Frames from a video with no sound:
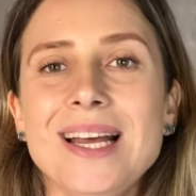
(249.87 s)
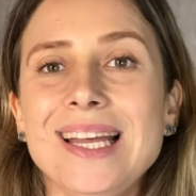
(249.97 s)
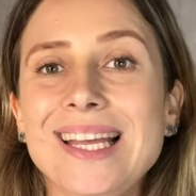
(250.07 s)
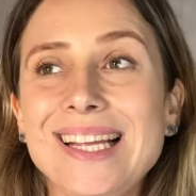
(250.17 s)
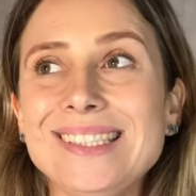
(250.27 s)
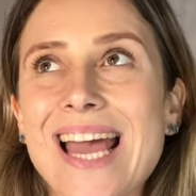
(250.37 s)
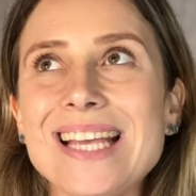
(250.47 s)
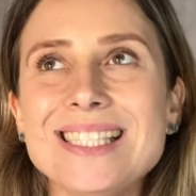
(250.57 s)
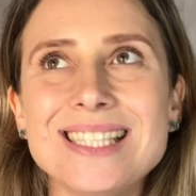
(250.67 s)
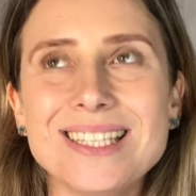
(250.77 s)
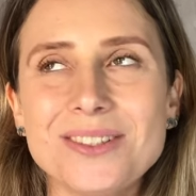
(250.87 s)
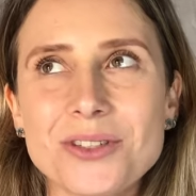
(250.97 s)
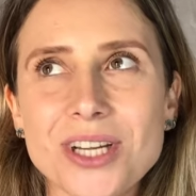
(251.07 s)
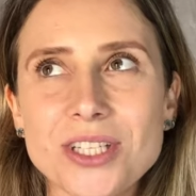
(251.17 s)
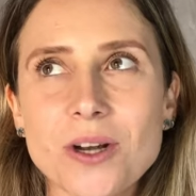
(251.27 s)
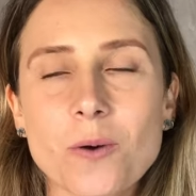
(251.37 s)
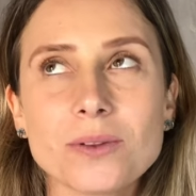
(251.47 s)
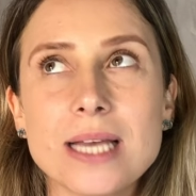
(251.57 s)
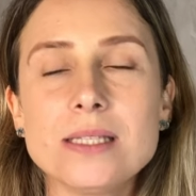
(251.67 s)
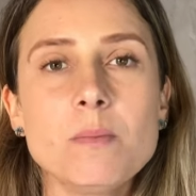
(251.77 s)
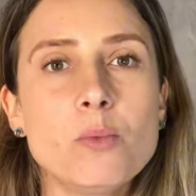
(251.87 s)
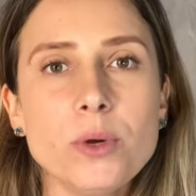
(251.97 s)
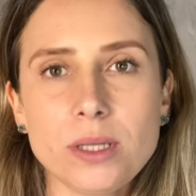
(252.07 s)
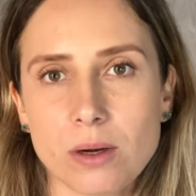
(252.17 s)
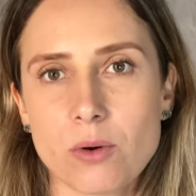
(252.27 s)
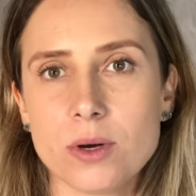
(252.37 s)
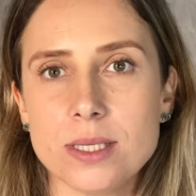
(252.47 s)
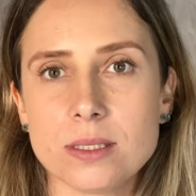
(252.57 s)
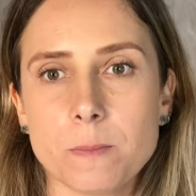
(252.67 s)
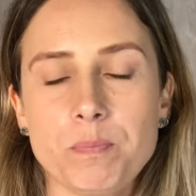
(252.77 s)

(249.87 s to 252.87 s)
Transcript: E em 10 anos, gente, acontece muita coisa.